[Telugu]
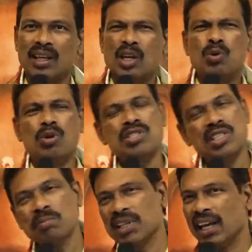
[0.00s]

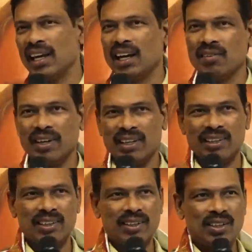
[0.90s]
ఇంకొంచెం దయ కావాలి
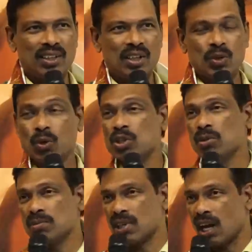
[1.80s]

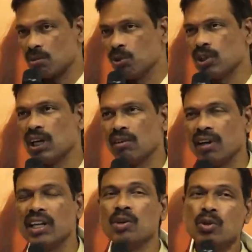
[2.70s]
ఇంకొంచెం సానుభూతి
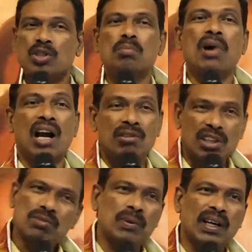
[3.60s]
కావాలి ఇంకొంచెం
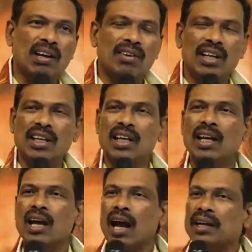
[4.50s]
మానవత్వం కావాలి
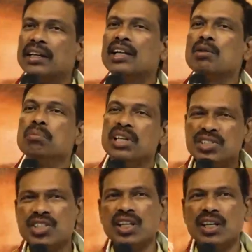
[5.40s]
అన్నిటినీ
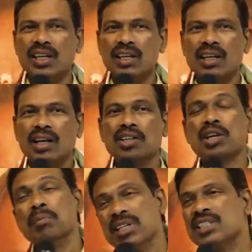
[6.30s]
మించి
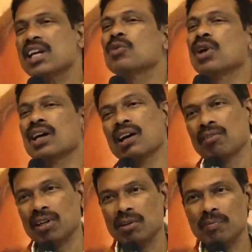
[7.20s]
క్షమించే గుణం
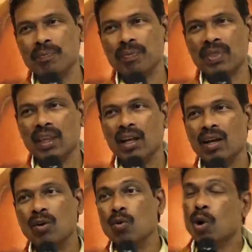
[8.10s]
కావాలి
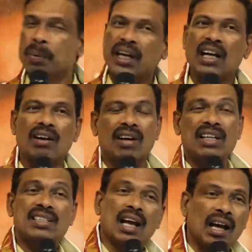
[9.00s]
ఓపిక
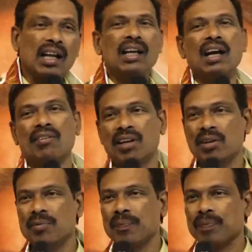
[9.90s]
కావాలి సహనం కావాలి
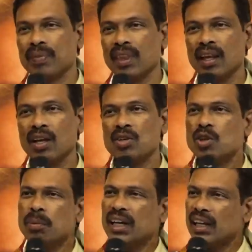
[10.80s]
సో
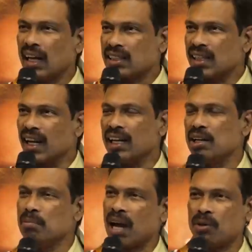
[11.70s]
మరి ఈ
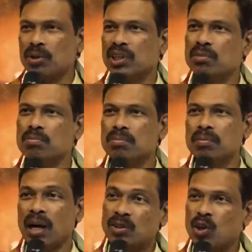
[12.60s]
లక్షణాలన్నీ మానవుడికి
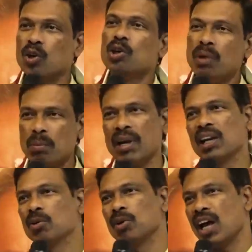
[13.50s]
అందులో హ్యూమన్
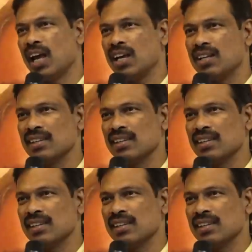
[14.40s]
మేల్కి ఉన్నాయా